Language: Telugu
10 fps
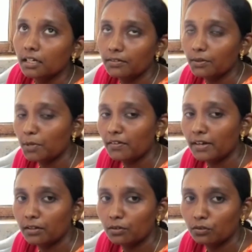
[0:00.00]
ఇక్కడ
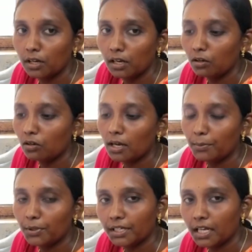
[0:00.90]
వెమ్లవాడ రూరల్లో
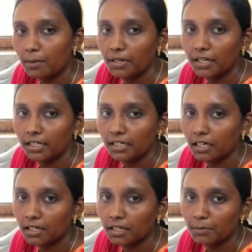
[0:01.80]
కంప్యూటర్
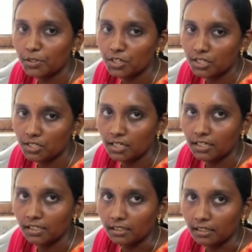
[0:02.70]
ఆపరేటర్గా నియమించడం
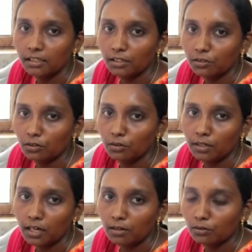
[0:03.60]
జరిగింది దీంతో
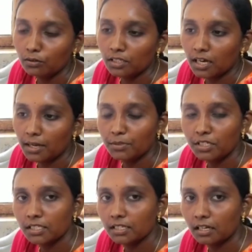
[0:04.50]
నాకు సాయం
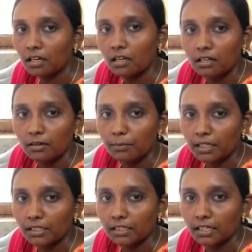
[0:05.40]
చేసిన
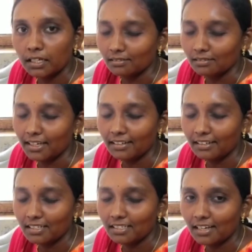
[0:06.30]
మంత్రి
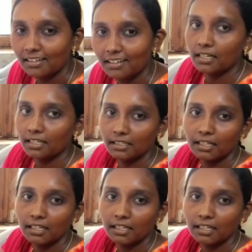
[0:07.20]
కేటీఆర్ సార్ గారికి